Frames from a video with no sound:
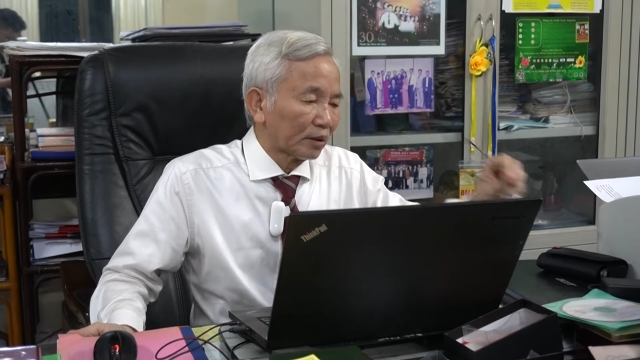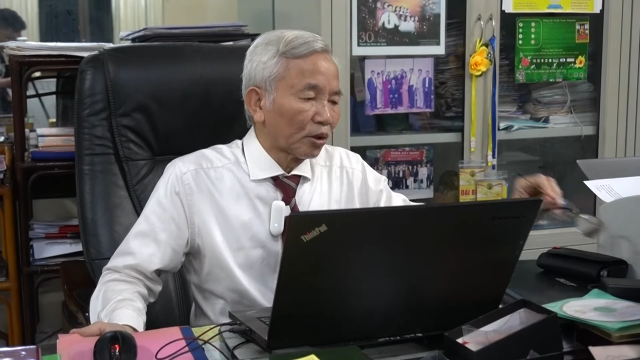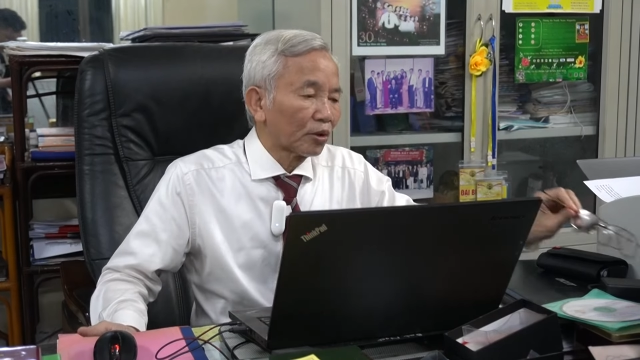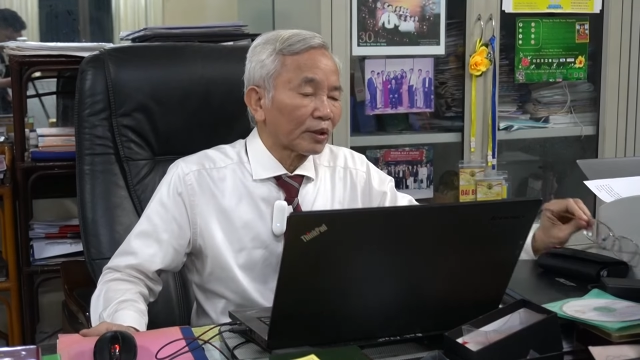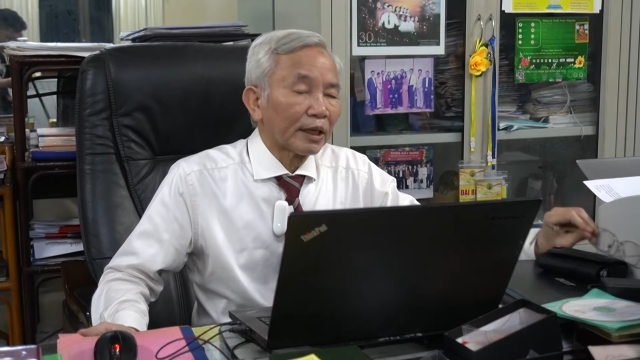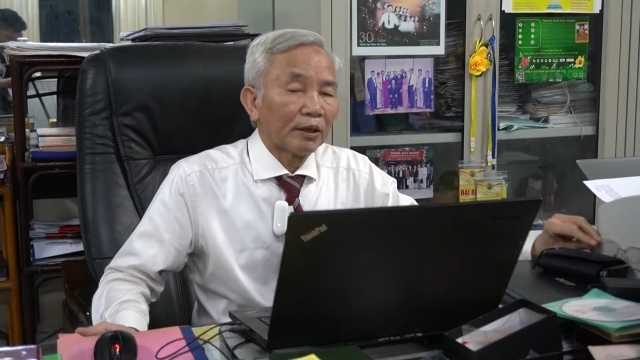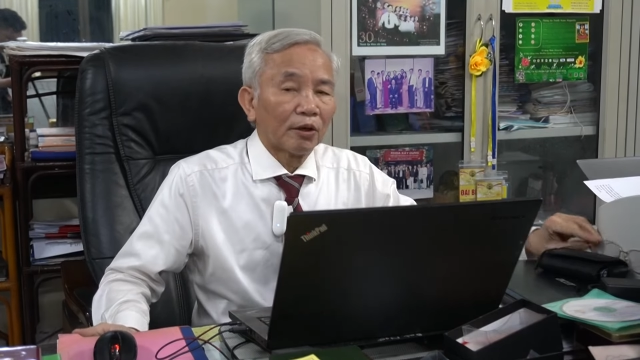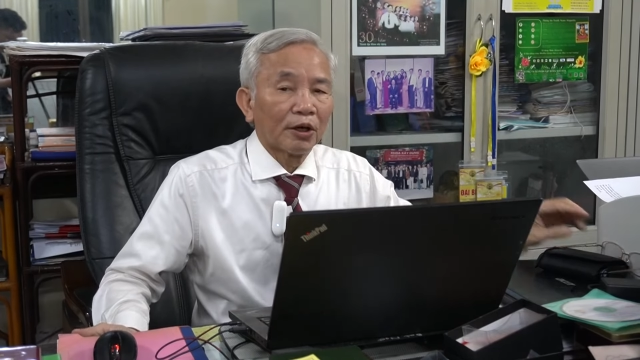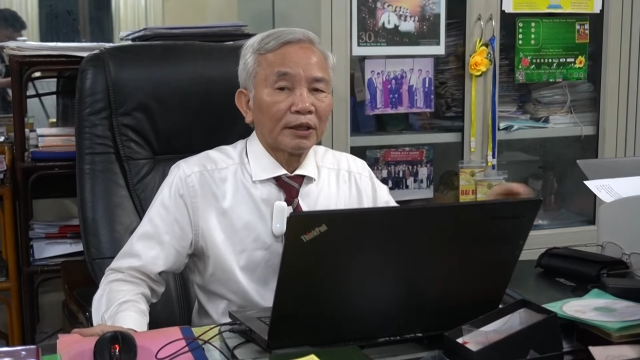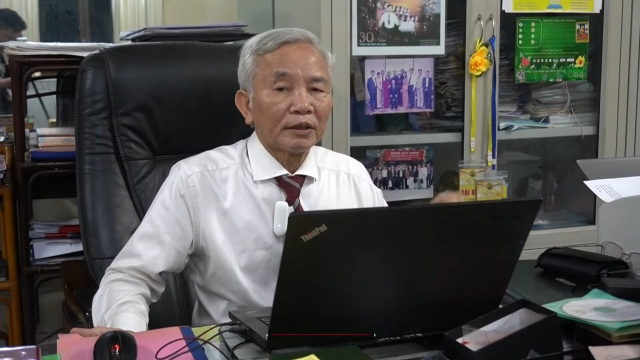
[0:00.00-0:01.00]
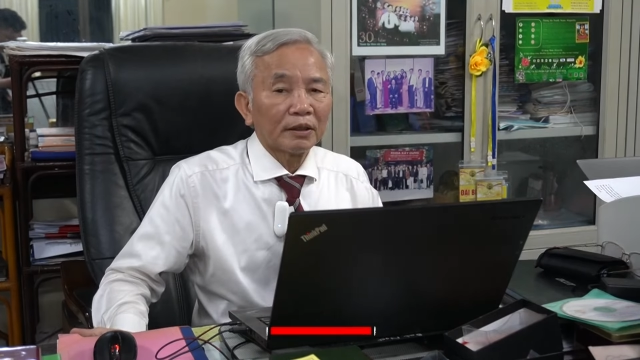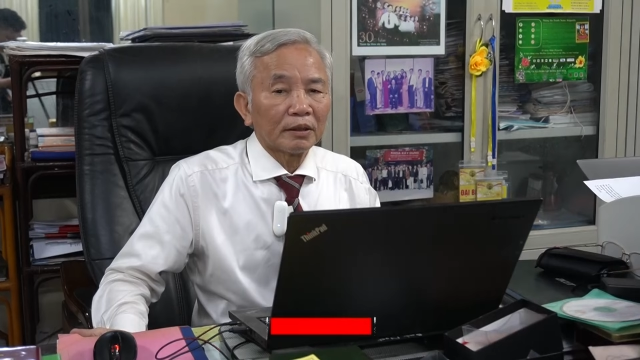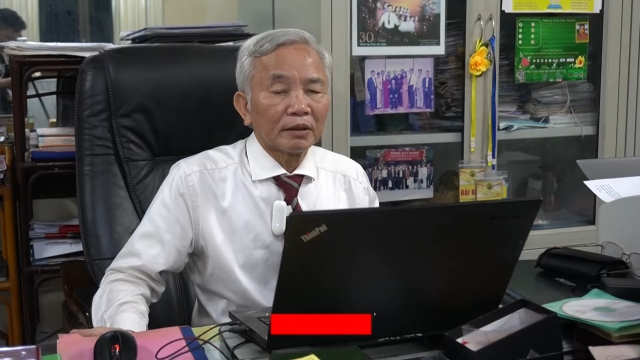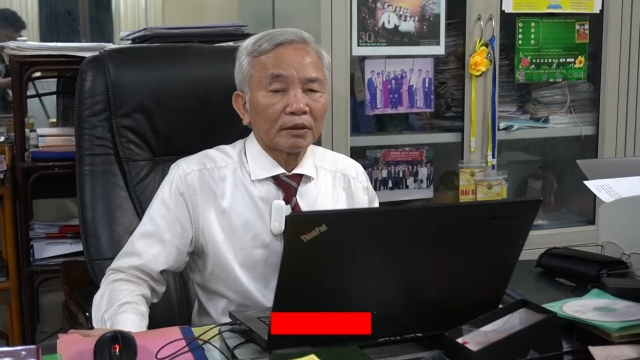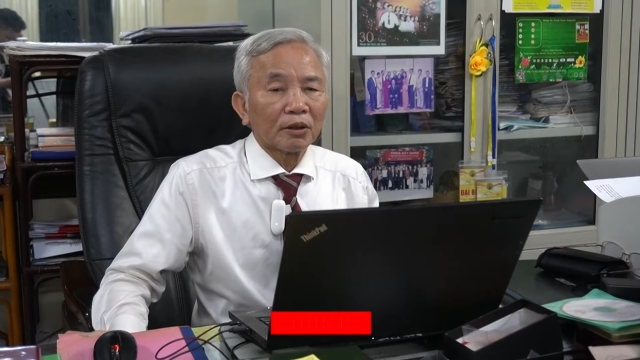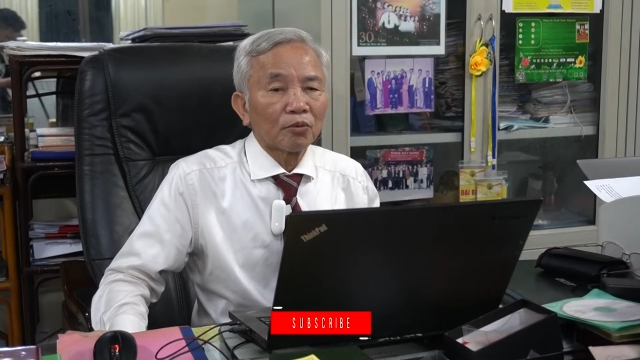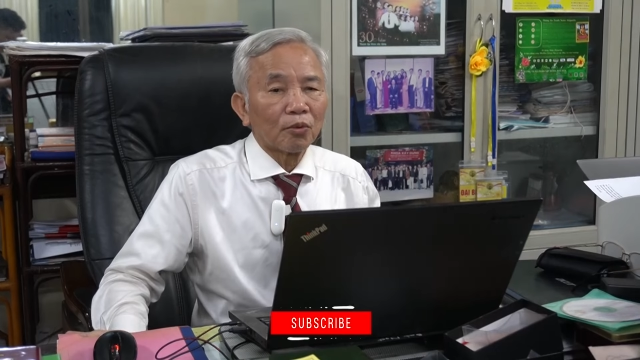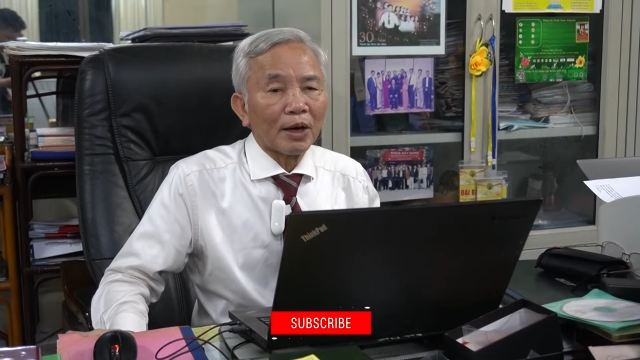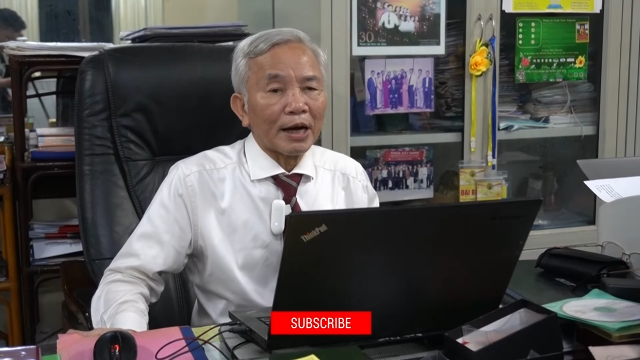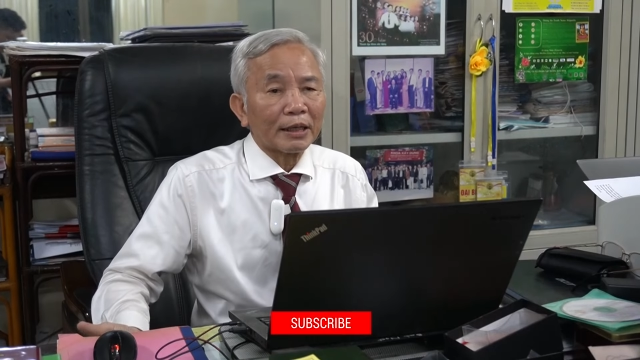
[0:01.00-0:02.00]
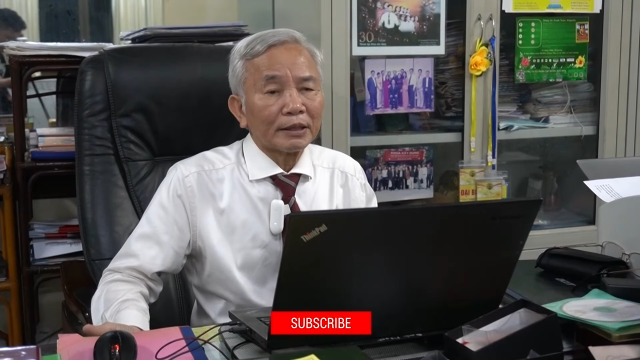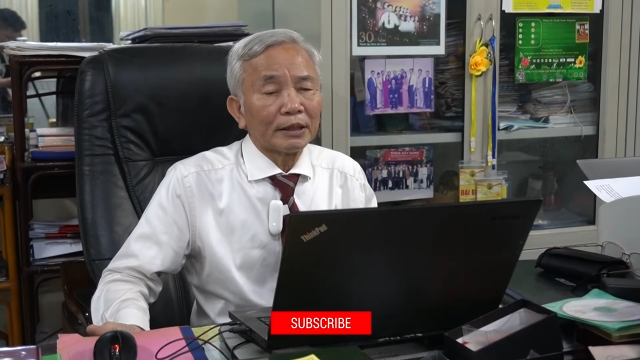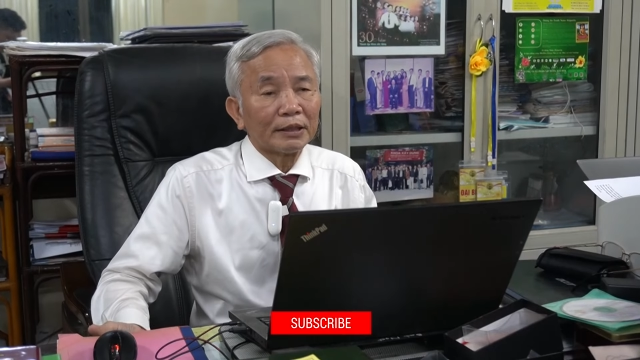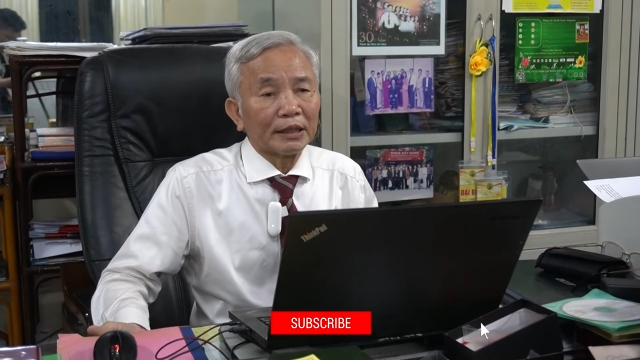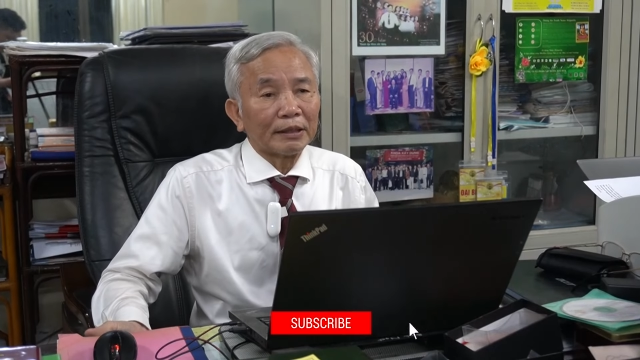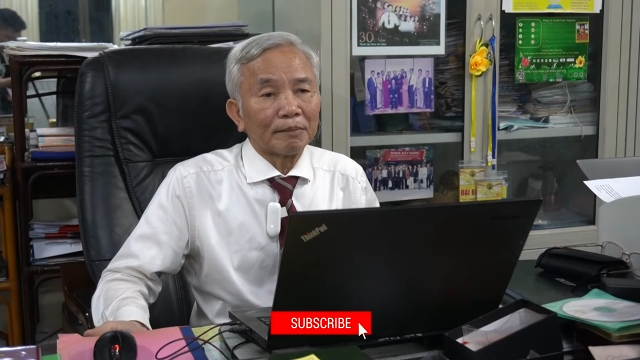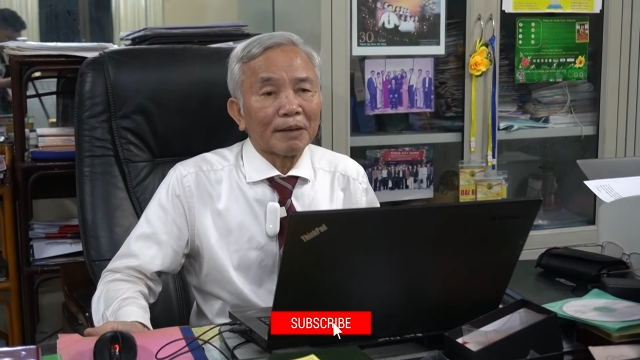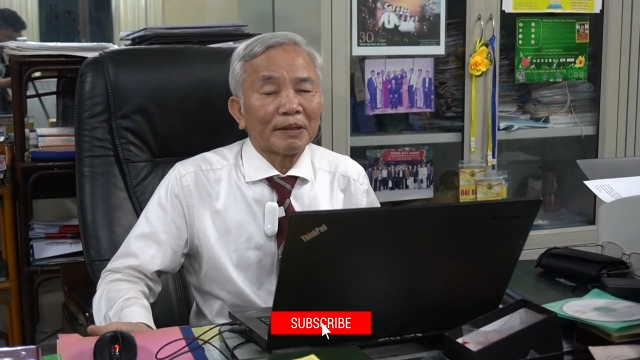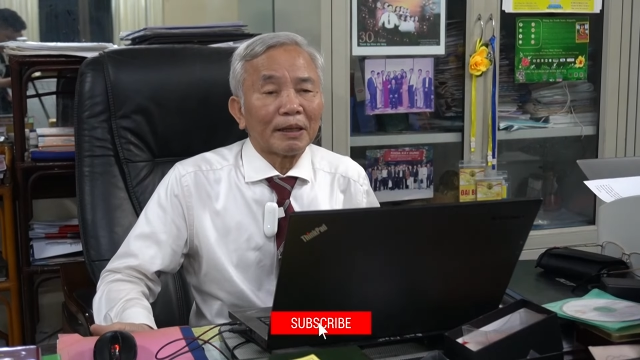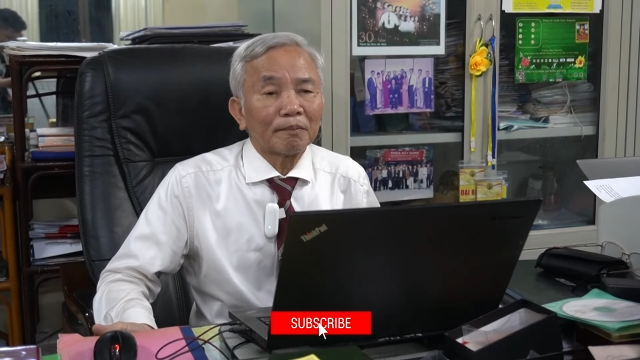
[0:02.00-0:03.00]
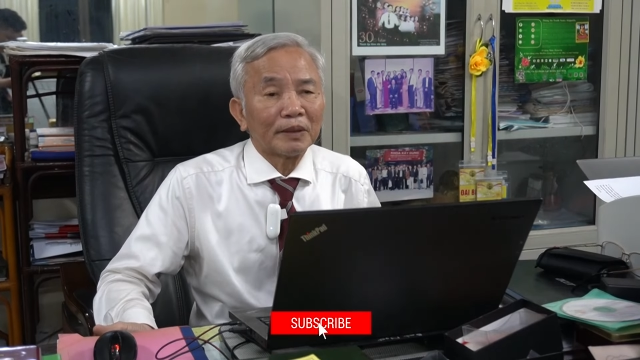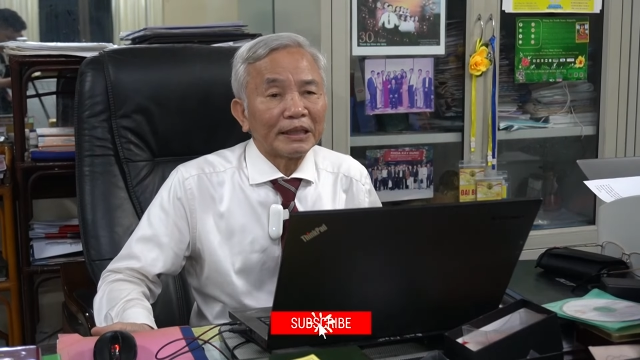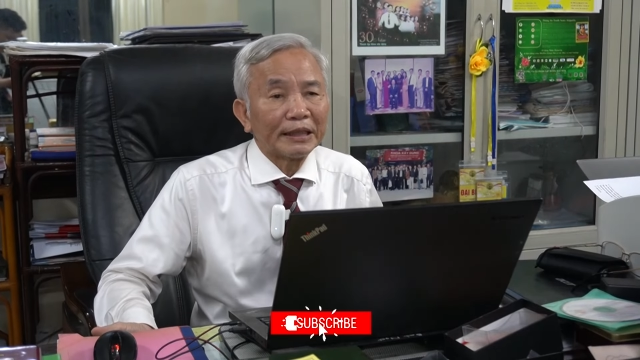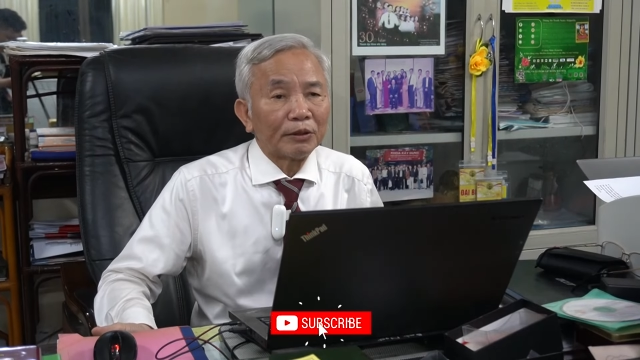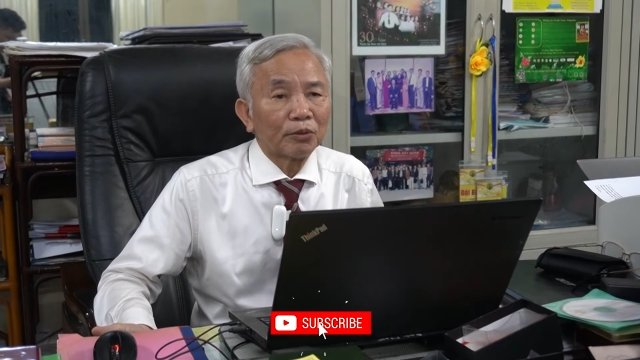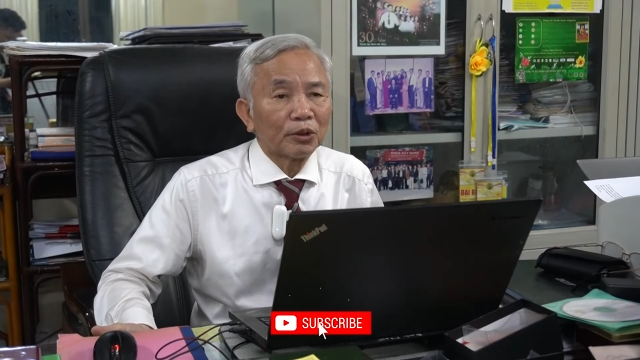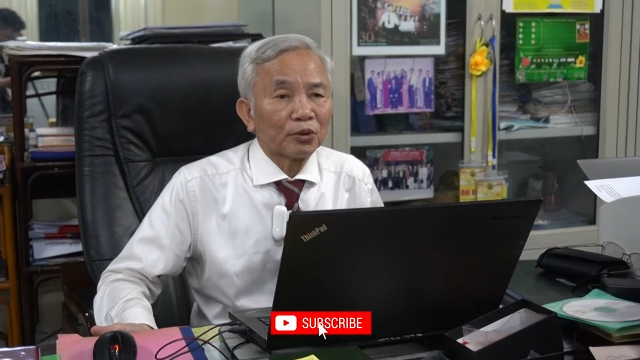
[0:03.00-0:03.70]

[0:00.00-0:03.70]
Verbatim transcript: tôi có thể nói thông qua cái chương trình 30 năm nghiên cứu của